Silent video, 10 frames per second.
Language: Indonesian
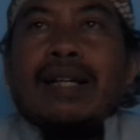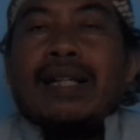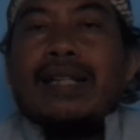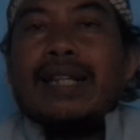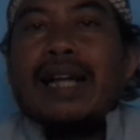
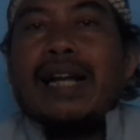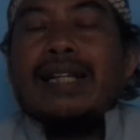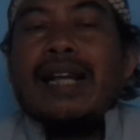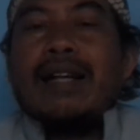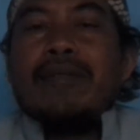
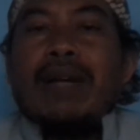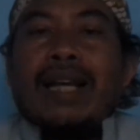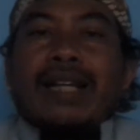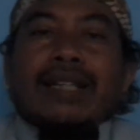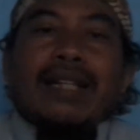istiqad yang
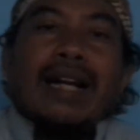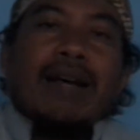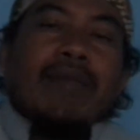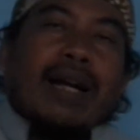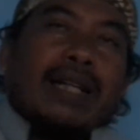baik
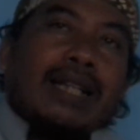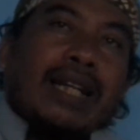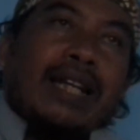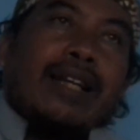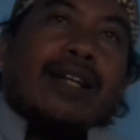dalam
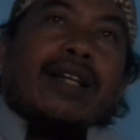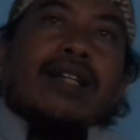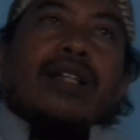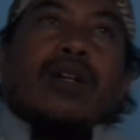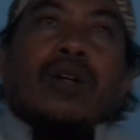hati.
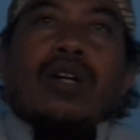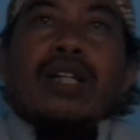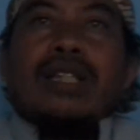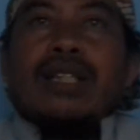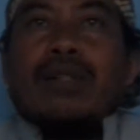
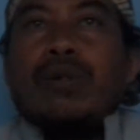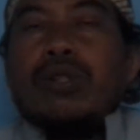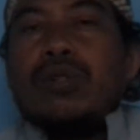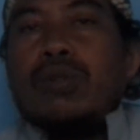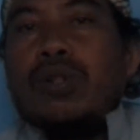Terus
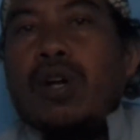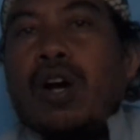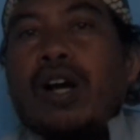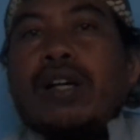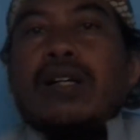
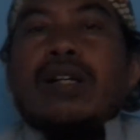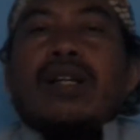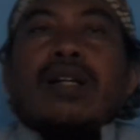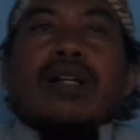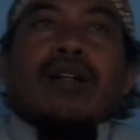husnudon
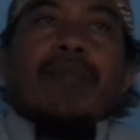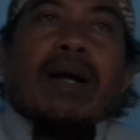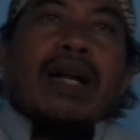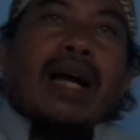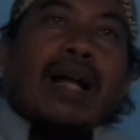
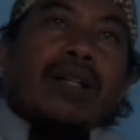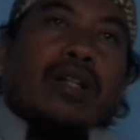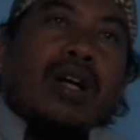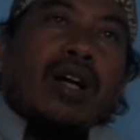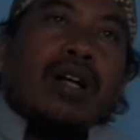kepada
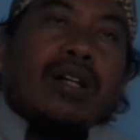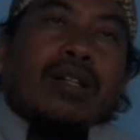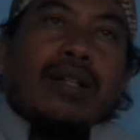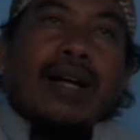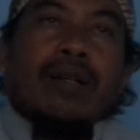Allah
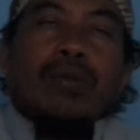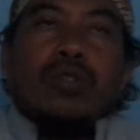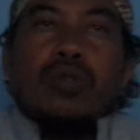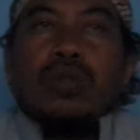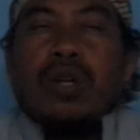dan
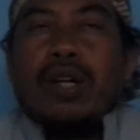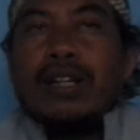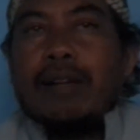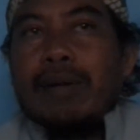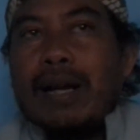
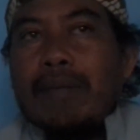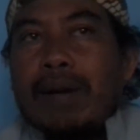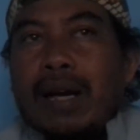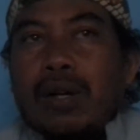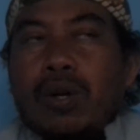husnudon kepada
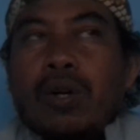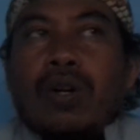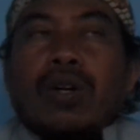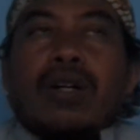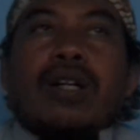
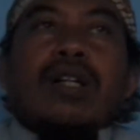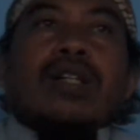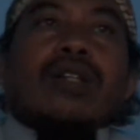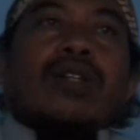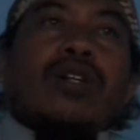makhluk.
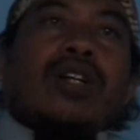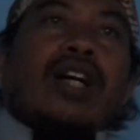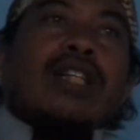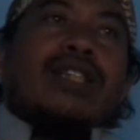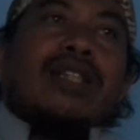
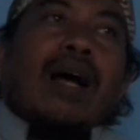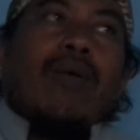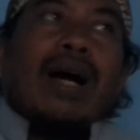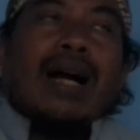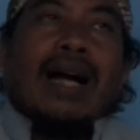Terus
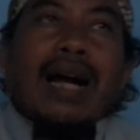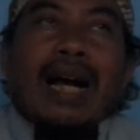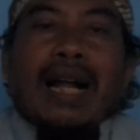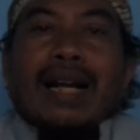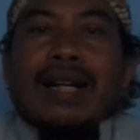
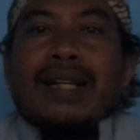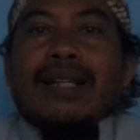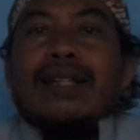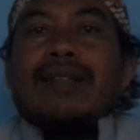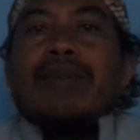tawakal
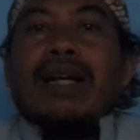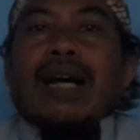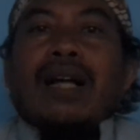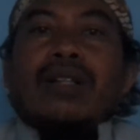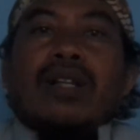
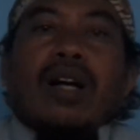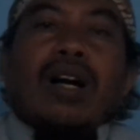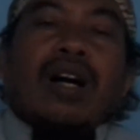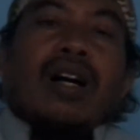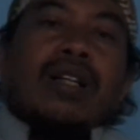pada
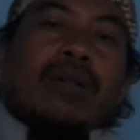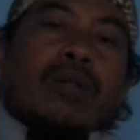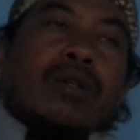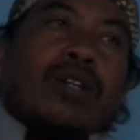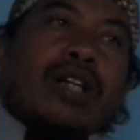Allah.
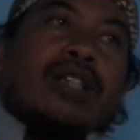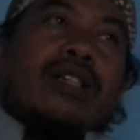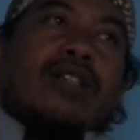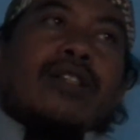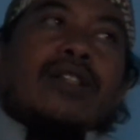Terus
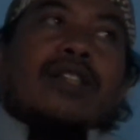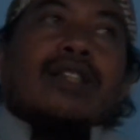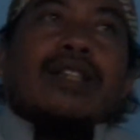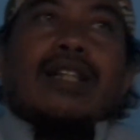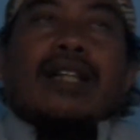
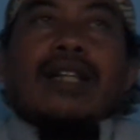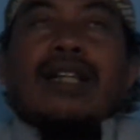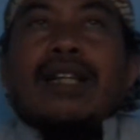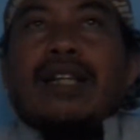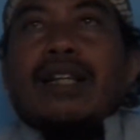
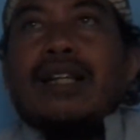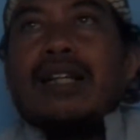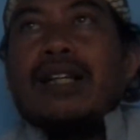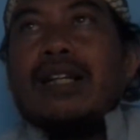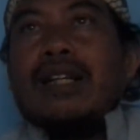
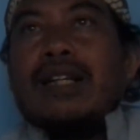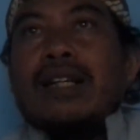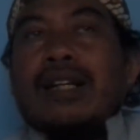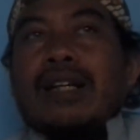eh,